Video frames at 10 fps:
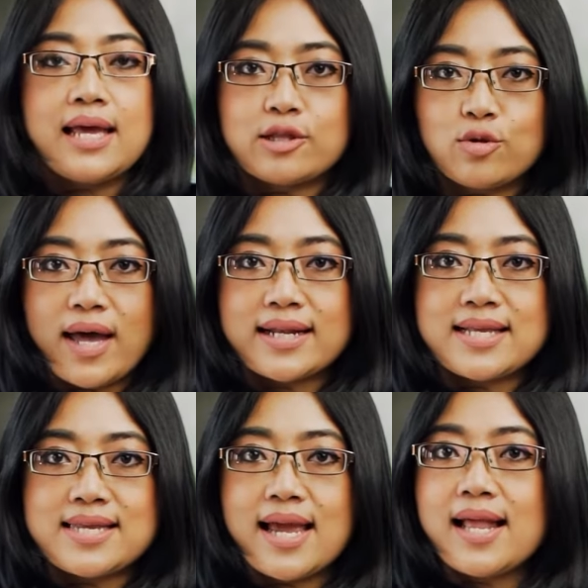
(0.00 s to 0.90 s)
itu
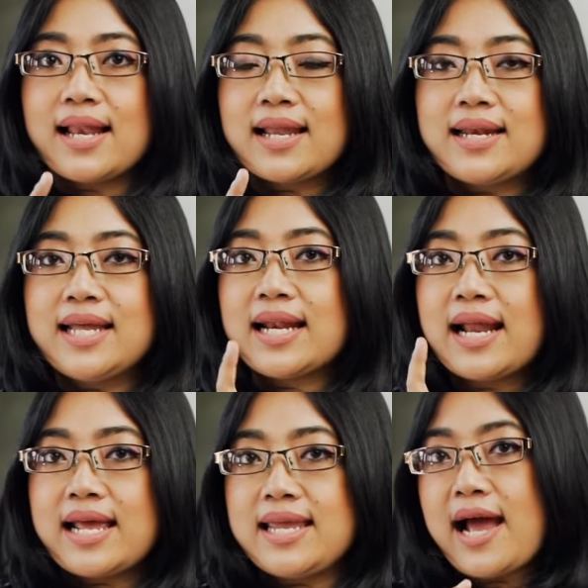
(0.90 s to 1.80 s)
artinya lendir
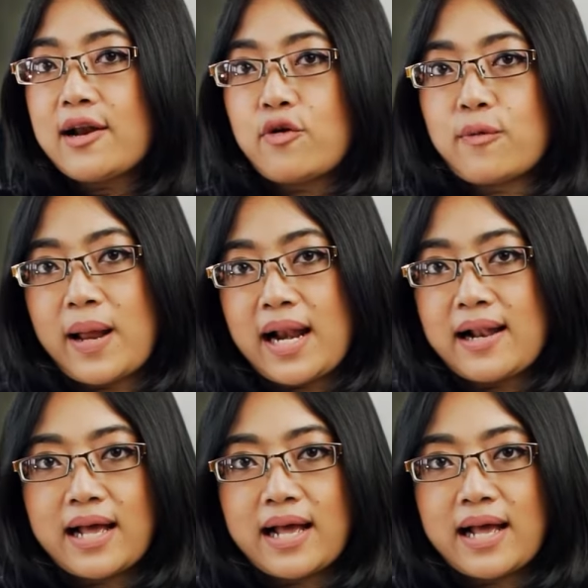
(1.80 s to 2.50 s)
yang normal.